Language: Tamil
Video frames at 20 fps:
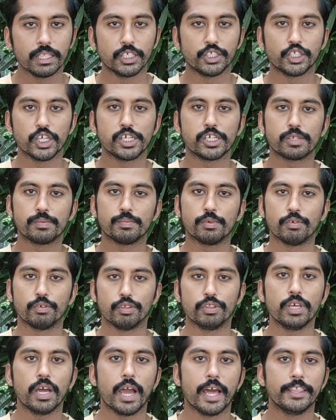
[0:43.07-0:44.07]
இந்த சேற்று
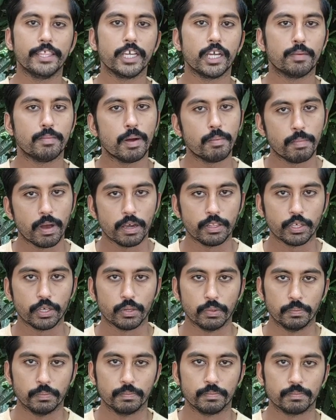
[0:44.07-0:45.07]
வந்து அதிகமா
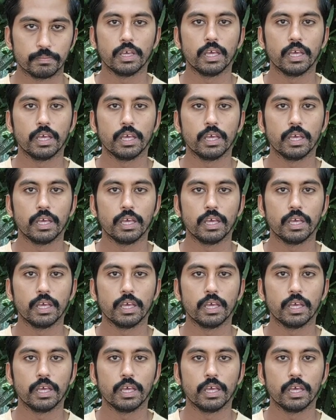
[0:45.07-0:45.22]
பாதிக்கும்